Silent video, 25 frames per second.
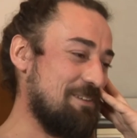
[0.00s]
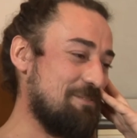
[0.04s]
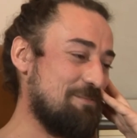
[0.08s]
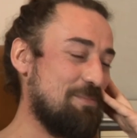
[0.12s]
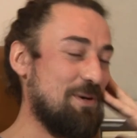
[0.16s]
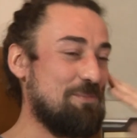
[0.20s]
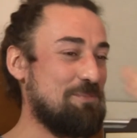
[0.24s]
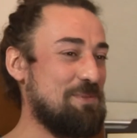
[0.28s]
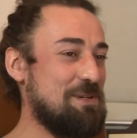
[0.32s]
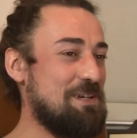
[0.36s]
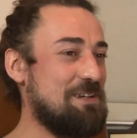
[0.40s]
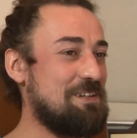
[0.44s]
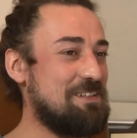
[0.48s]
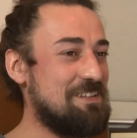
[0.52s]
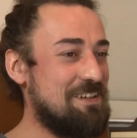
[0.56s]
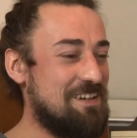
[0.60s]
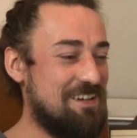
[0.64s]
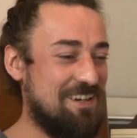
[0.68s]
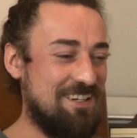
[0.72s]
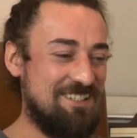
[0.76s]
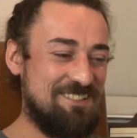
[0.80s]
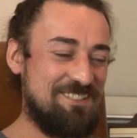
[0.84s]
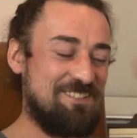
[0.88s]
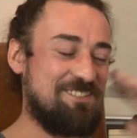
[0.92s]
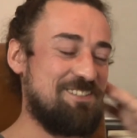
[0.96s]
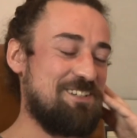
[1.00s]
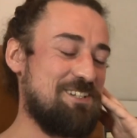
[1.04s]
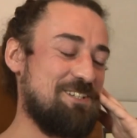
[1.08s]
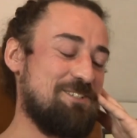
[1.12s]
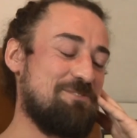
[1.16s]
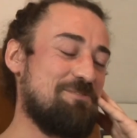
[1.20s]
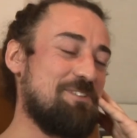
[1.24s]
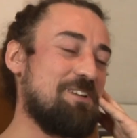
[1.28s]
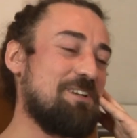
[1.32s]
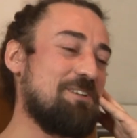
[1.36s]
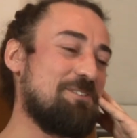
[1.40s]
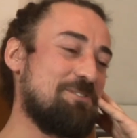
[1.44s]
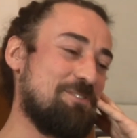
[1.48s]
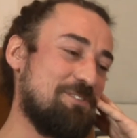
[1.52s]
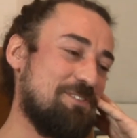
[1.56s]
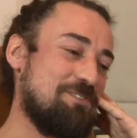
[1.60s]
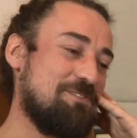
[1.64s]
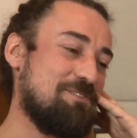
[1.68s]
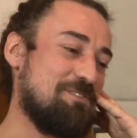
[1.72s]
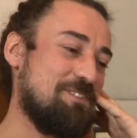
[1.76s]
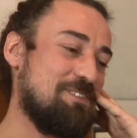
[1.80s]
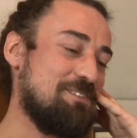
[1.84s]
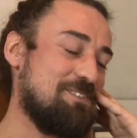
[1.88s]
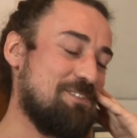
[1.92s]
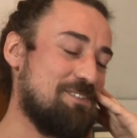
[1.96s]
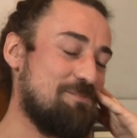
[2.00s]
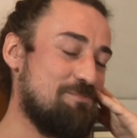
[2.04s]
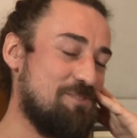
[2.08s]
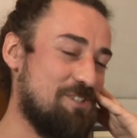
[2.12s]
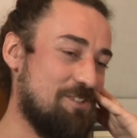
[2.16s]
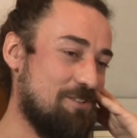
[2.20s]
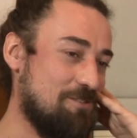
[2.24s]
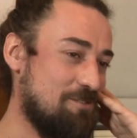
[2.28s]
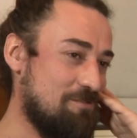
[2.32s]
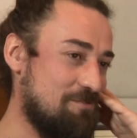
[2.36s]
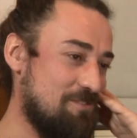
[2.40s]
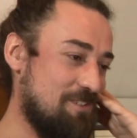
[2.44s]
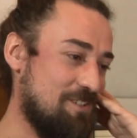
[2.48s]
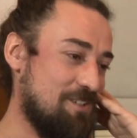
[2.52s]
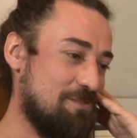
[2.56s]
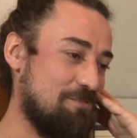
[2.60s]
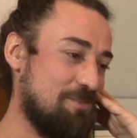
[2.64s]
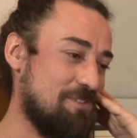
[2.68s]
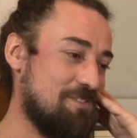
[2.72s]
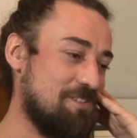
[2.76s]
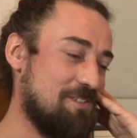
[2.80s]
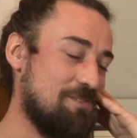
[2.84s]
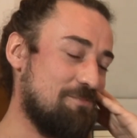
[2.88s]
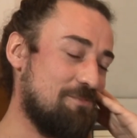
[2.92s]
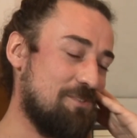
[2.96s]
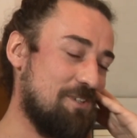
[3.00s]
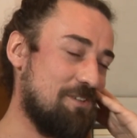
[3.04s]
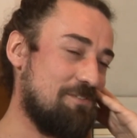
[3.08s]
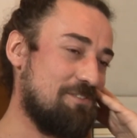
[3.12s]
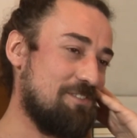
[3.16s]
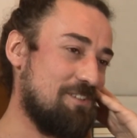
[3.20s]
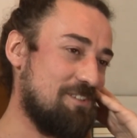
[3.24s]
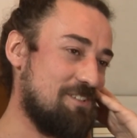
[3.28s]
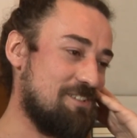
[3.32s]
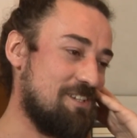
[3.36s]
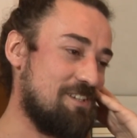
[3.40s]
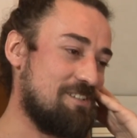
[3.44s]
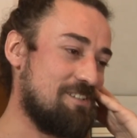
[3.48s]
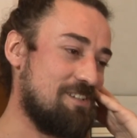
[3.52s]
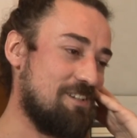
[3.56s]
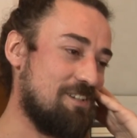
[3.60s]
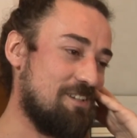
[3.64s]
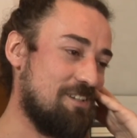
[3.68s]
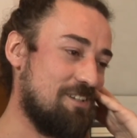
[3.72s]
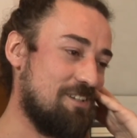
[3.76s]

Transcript: mam papiery na realizatora dźwięku i, i tym się głównie chyba zajmuję w tych czasach.